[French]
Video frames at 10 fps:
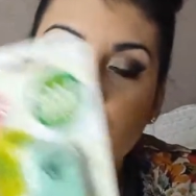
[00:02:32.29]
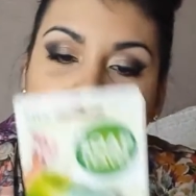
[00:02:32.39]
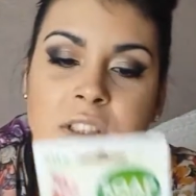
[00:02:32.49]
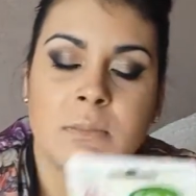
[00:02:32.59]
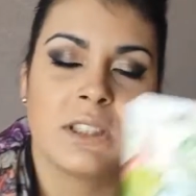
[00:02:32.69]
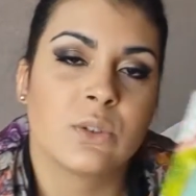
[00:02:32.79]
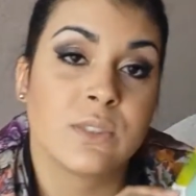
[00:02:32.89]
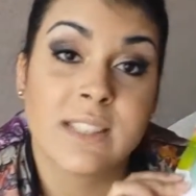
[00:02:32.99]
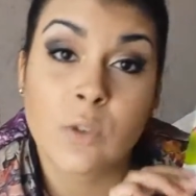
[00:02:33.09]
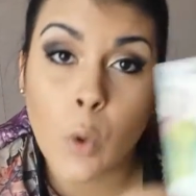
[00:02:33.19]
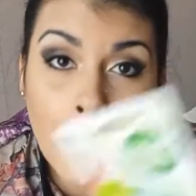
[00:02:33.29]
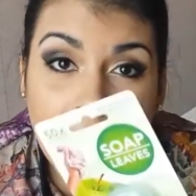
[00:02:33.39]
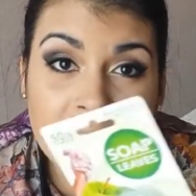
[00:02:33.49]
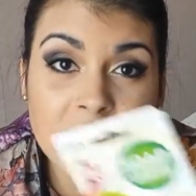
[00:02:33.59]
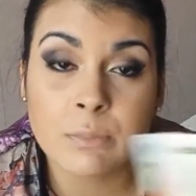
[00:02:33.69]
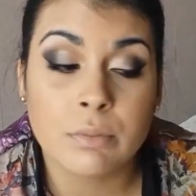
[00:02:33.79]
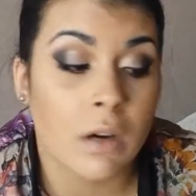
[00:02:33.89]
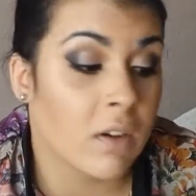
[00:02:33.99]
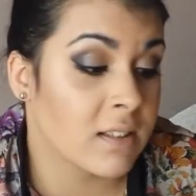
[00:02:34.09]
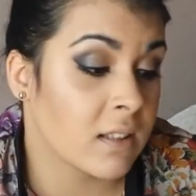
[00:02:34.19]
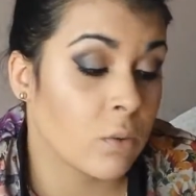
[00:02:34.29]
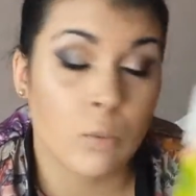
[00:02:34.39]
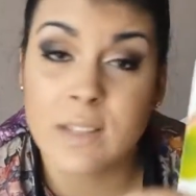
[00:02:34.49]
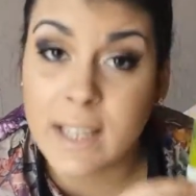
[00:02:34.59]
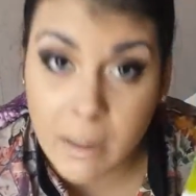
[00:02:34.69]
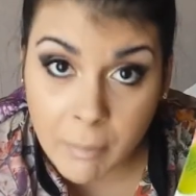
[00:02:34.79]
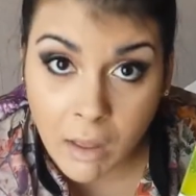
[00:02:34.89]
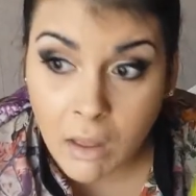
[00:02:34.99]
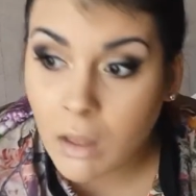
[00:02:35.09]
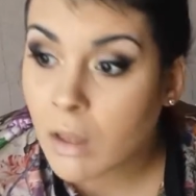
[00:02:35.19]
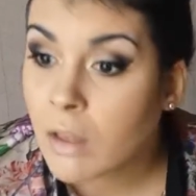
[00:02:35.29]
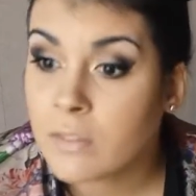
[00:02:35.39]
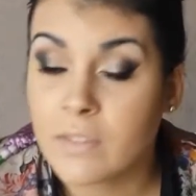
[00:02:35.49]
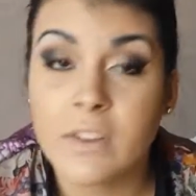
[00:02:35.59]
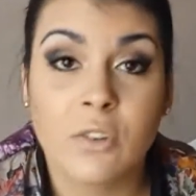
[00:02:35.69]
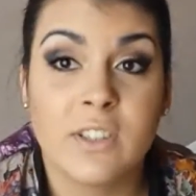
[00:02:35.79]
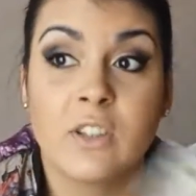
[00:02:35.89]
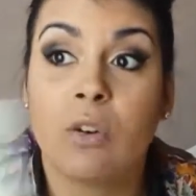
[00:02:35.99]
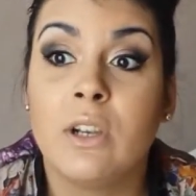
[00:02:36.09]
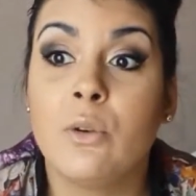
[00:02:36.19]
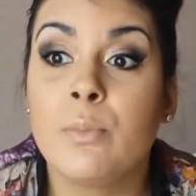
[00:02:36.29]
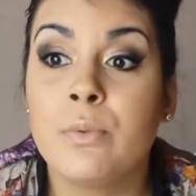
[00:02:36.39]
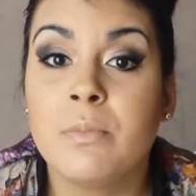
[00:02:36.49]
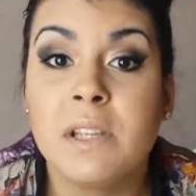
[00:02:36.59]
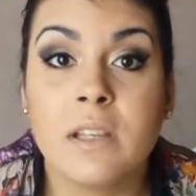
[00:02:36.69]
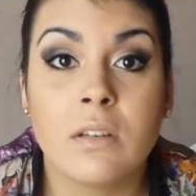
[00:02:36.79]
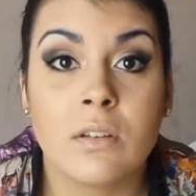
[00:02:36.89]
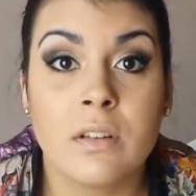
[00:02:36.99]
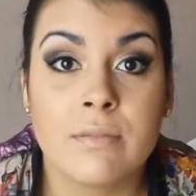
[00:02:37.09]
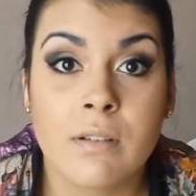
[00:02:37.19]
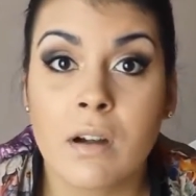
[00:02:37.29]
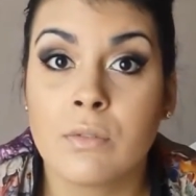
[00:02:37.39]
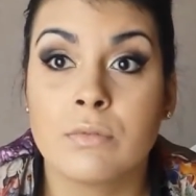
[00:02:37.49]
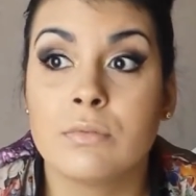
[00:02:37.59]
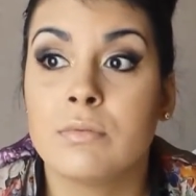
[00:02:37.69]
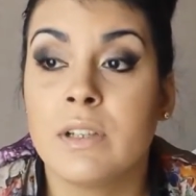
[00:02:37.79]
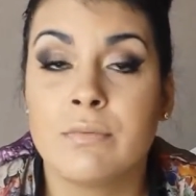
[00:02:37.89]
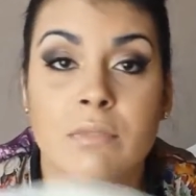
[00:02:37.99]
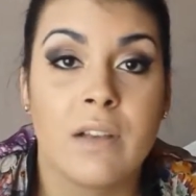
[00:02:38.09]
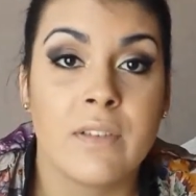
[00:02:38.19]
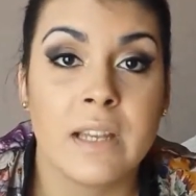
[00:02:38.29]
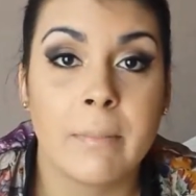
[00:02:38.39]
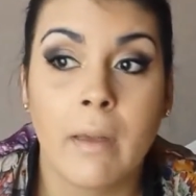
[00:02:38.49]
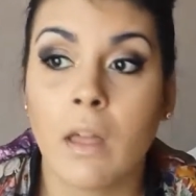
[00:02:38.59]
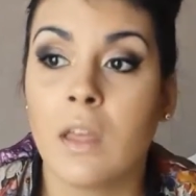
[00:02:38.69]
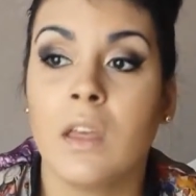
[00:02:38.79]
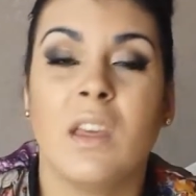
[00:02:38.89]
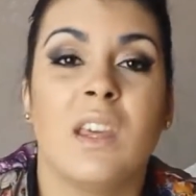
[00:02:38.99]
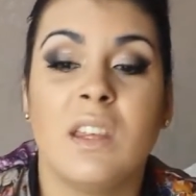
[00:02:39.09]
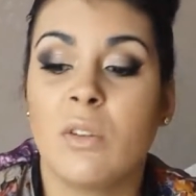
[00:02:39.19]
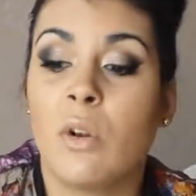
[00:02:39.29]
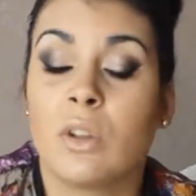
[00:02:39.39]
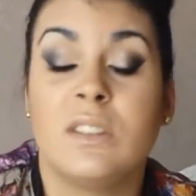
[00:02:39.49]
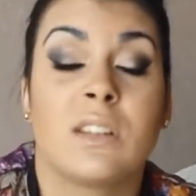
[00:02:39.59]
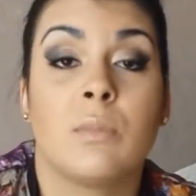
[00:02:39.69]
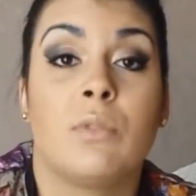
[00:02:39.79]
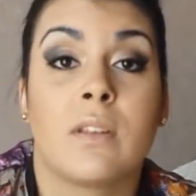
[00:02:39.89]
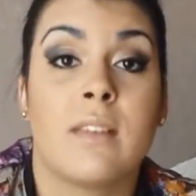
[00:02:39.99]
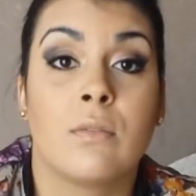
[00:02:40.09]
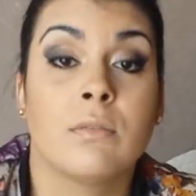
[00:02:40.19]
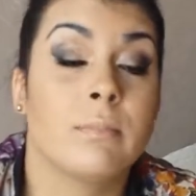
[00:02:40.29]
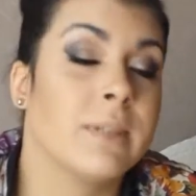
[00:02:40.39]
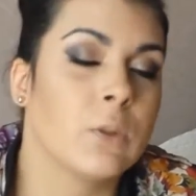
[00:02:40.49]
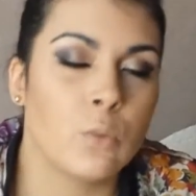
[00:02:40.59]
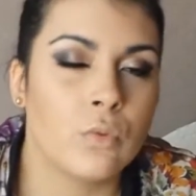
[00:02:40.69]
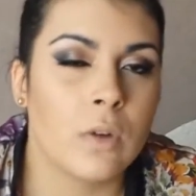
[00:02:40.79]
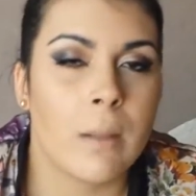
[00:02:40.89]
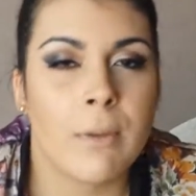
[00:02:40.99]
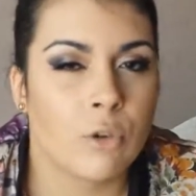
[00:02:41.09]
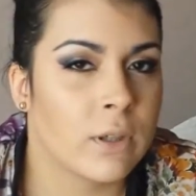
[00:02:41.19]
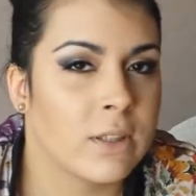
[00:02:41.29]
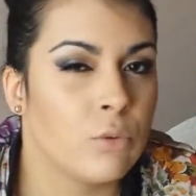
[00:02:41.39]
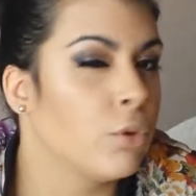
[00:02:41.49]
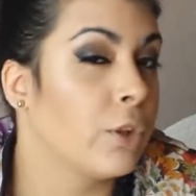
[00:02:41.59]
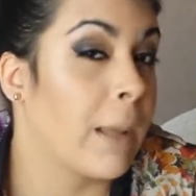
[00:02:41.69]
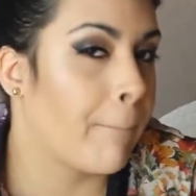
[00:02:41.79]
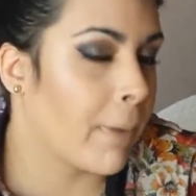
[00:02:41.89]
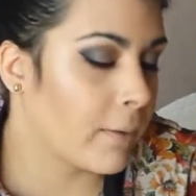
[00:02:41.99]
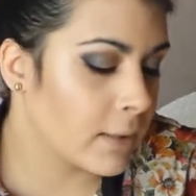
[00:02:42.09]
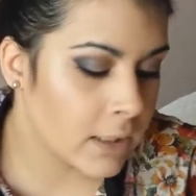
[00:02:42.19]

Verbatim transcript: centimes et j'ai trouvé ça trop pratique pour avoir ça dans son sac à main. Vous savez, quand vous êtes dans les lieux publics, euh, des fois vous voulez vous laver les mains et dans leur distributeur de savon, bien souvent, la majorité du temps, il n'y en a pas.